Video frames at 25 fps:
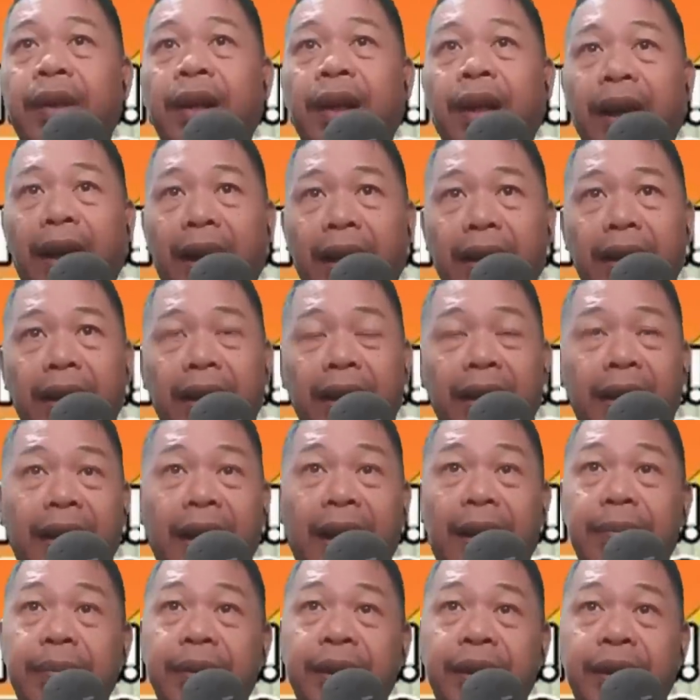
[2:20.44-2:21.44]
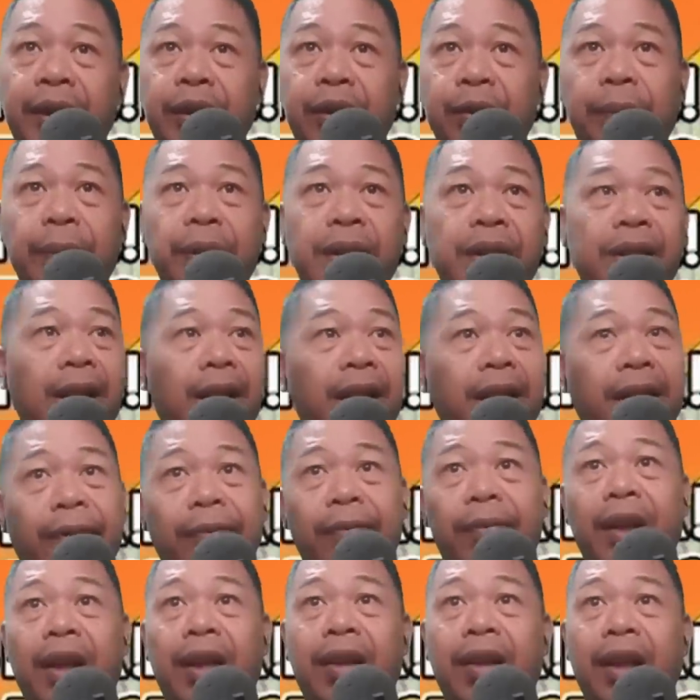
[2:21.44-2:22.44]
And then ka-business official
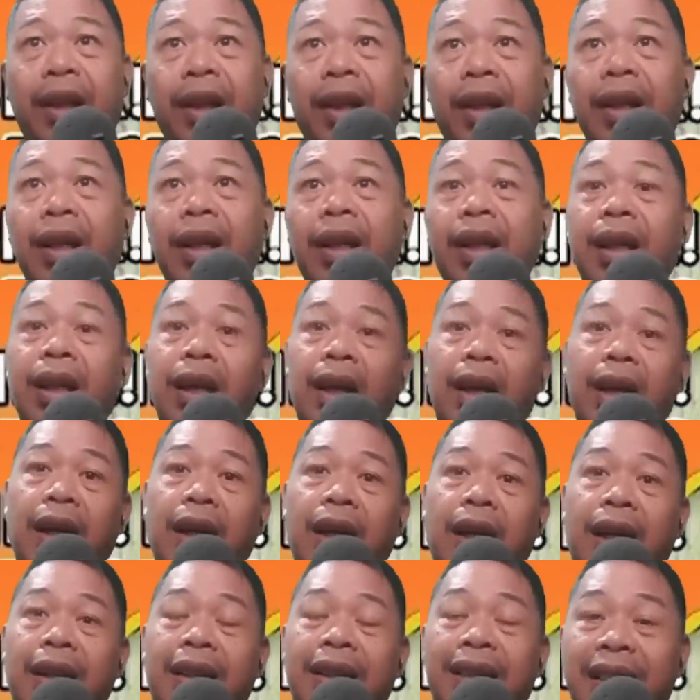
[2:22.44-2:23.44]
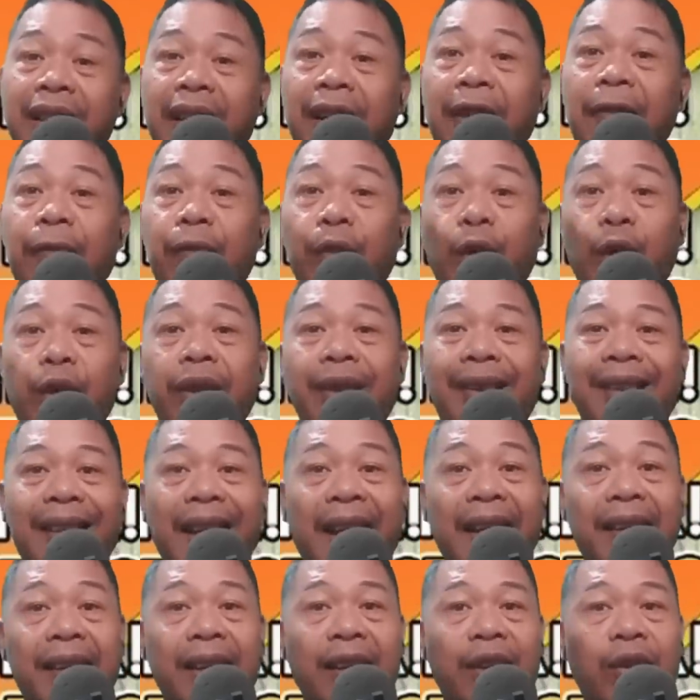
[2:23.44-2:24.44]
number 10, 3.92
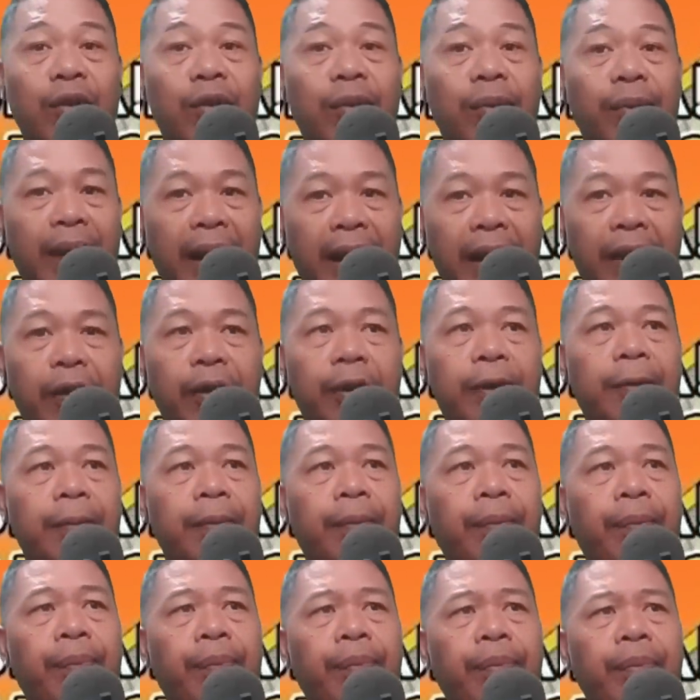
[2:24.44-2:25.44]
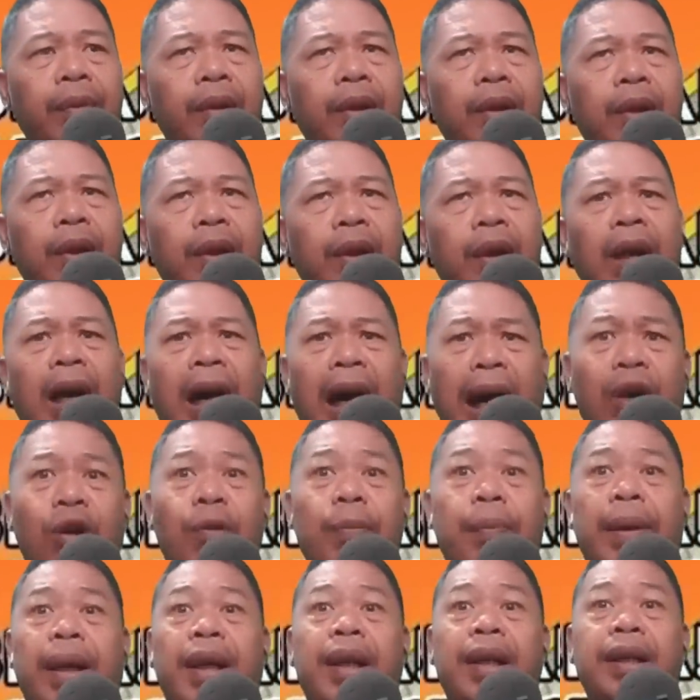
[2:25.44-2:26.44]
million.
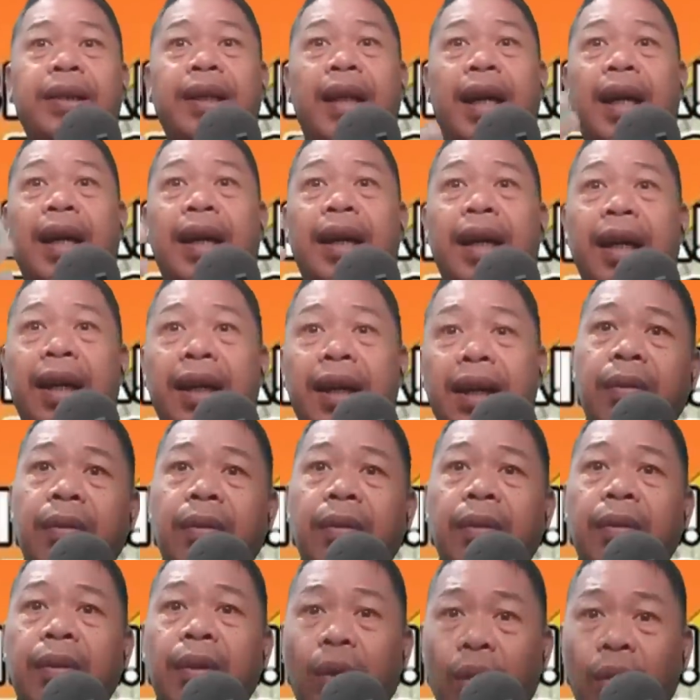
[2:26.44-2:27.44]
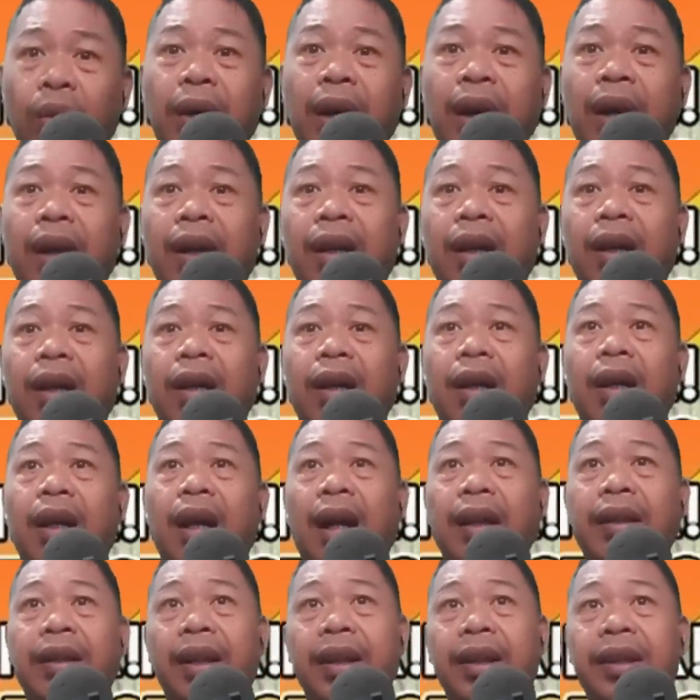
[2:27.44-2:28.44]
Ako para sa akin, okay.
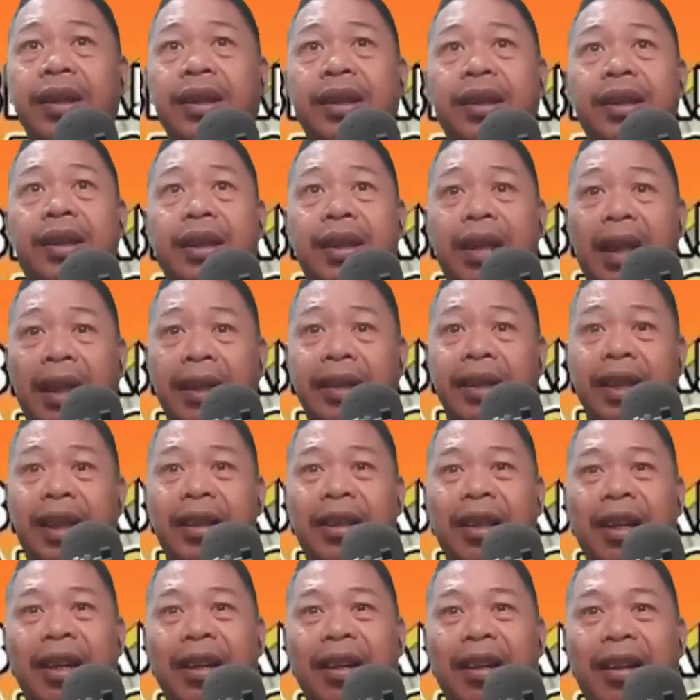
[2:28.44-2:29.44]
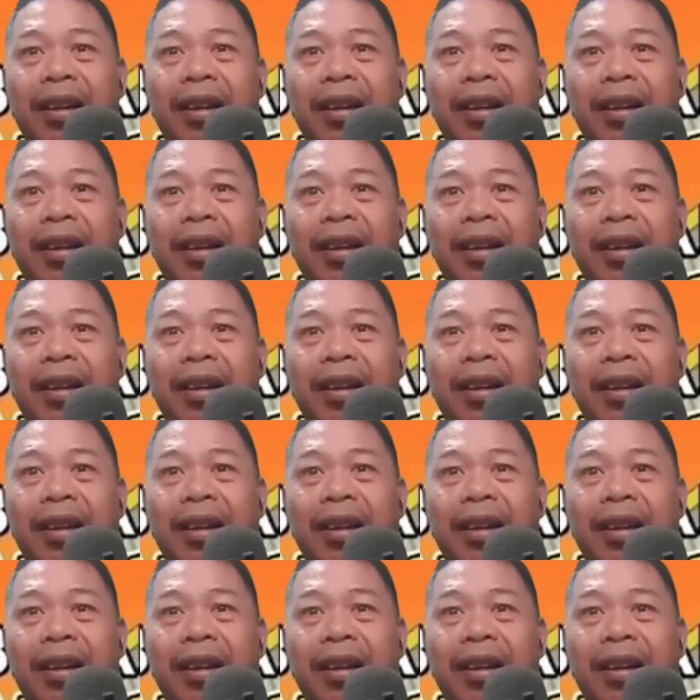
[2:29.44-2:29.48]
At least nandyan na